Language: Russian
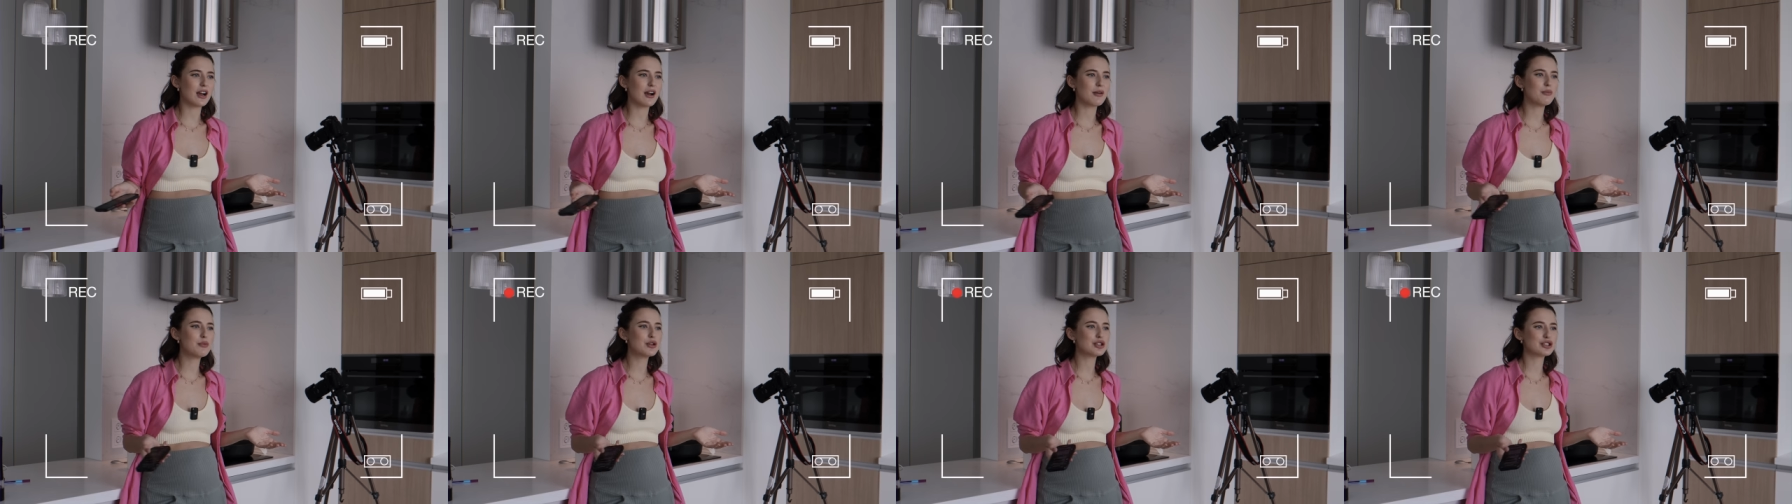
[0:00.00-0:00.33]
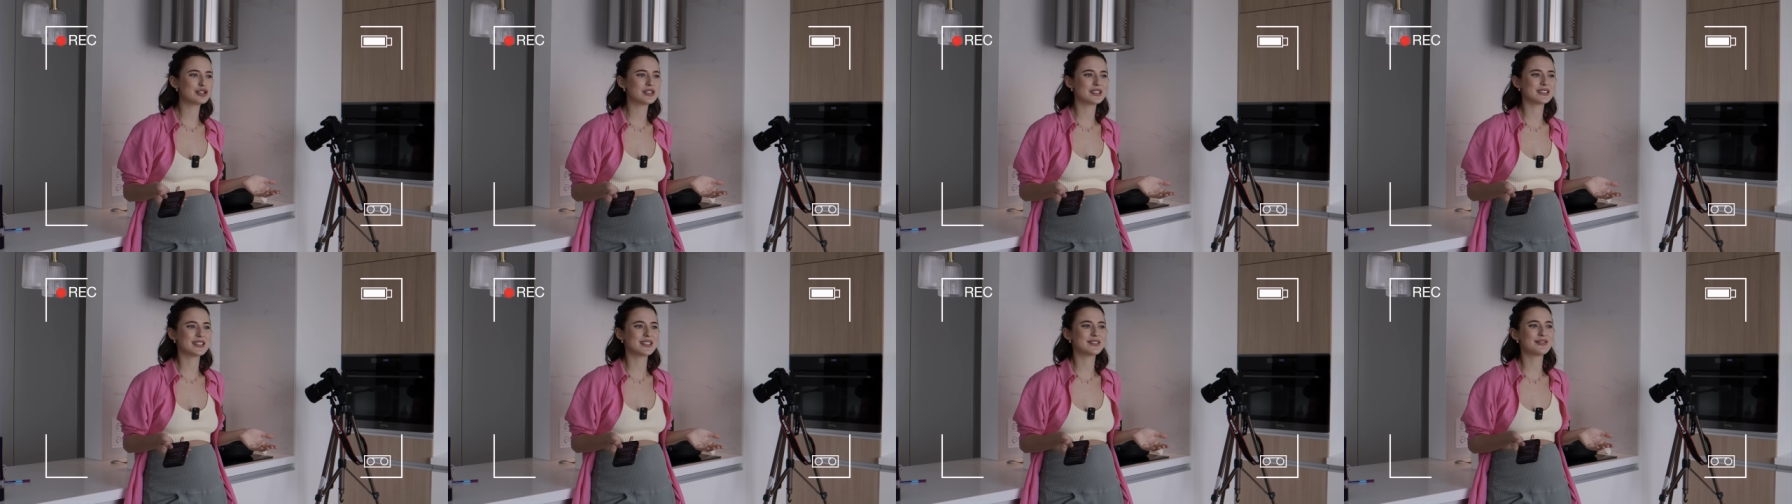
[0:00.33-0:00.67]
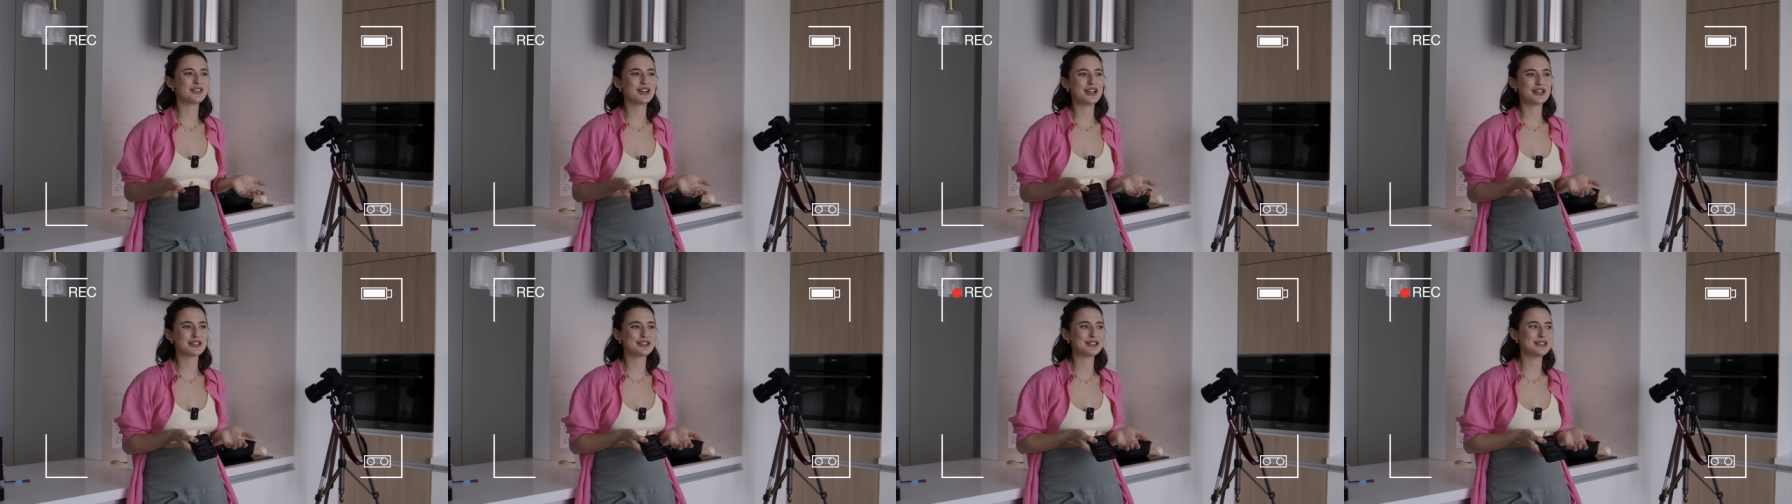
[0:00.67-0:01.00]
Как можно со
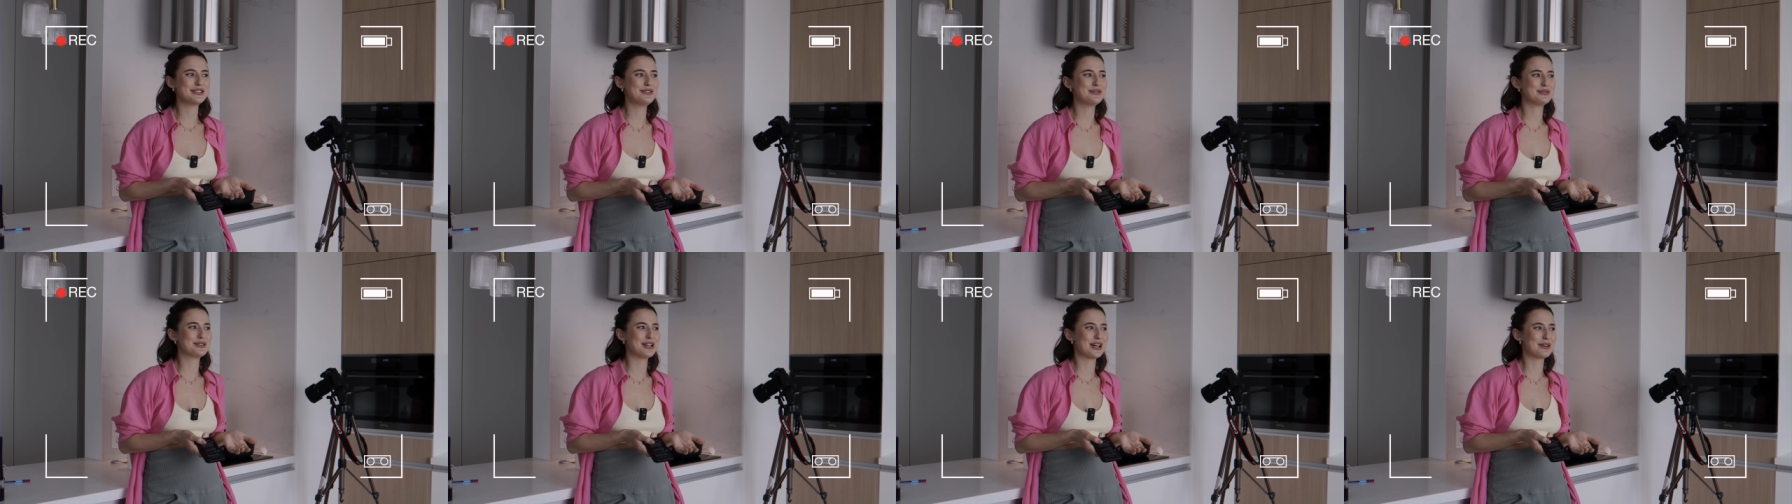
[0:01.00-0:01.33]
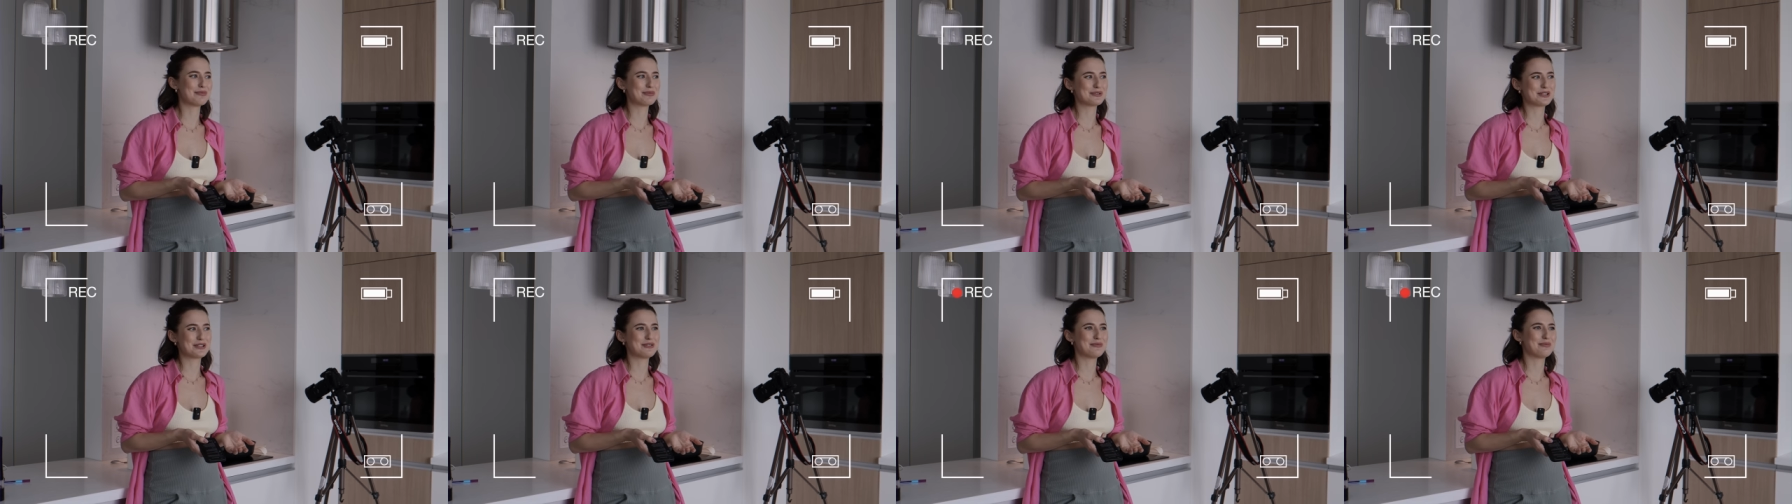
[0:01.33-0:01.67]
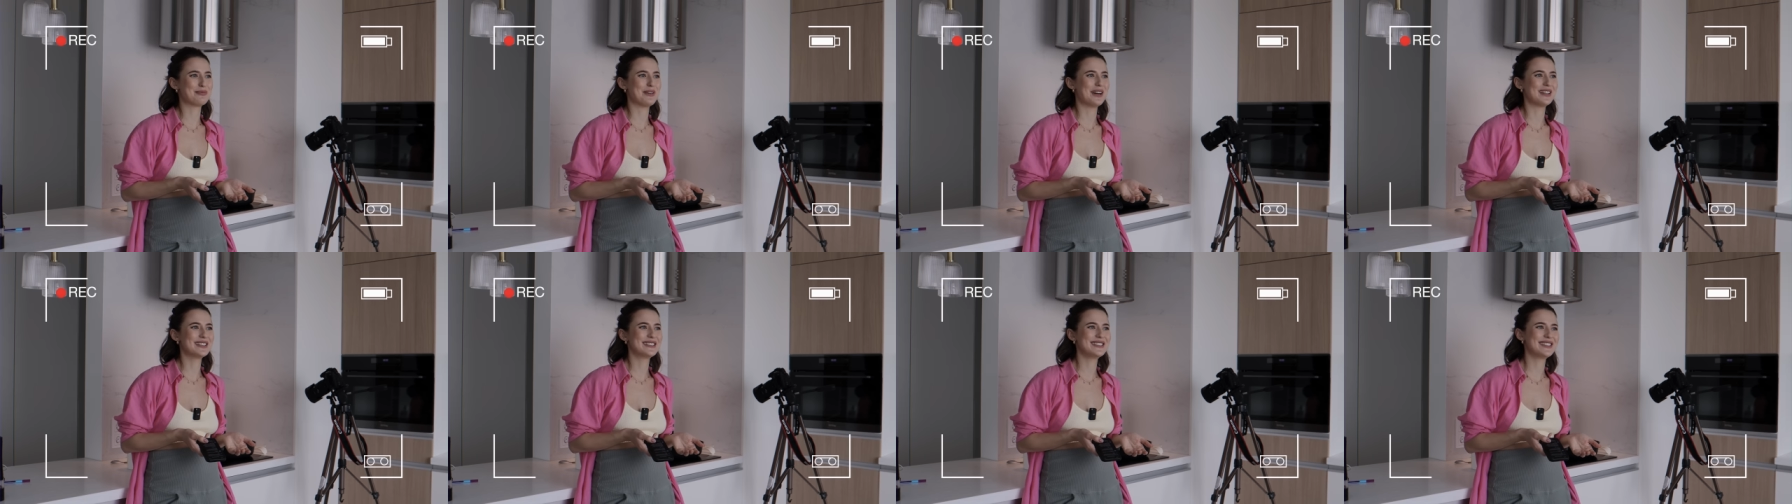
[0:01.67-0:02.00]
своей жизнью так
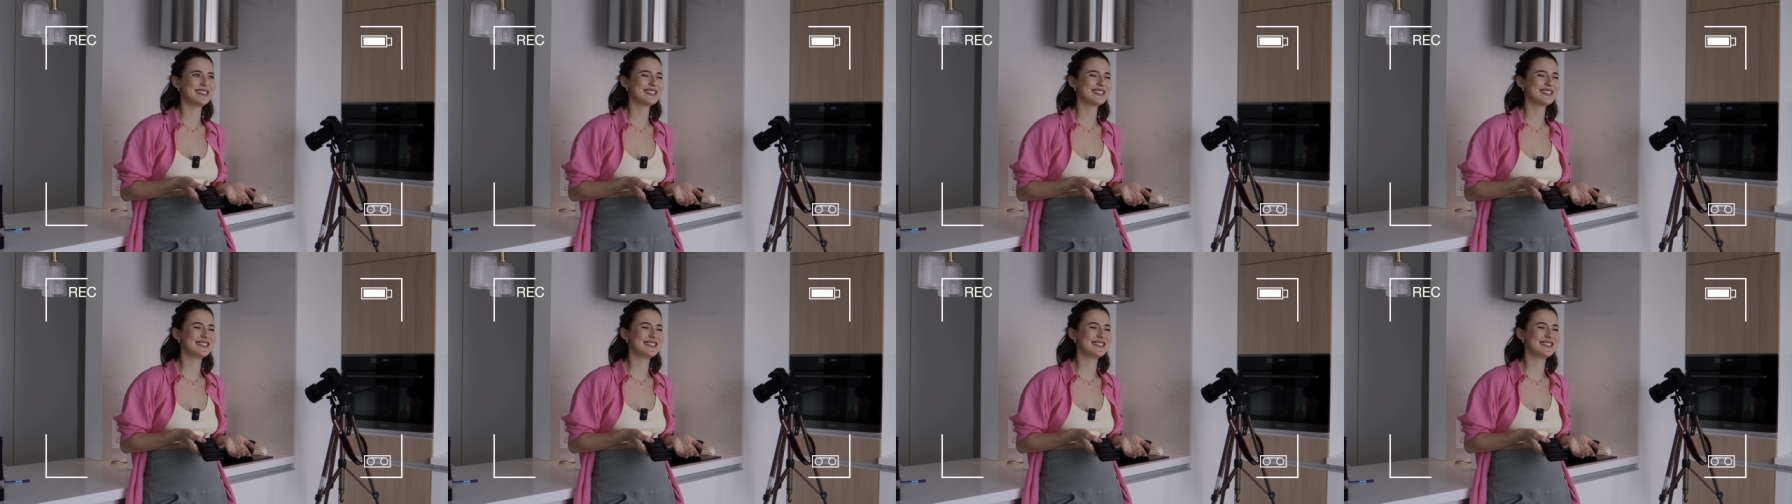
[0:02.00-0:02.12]
поступать?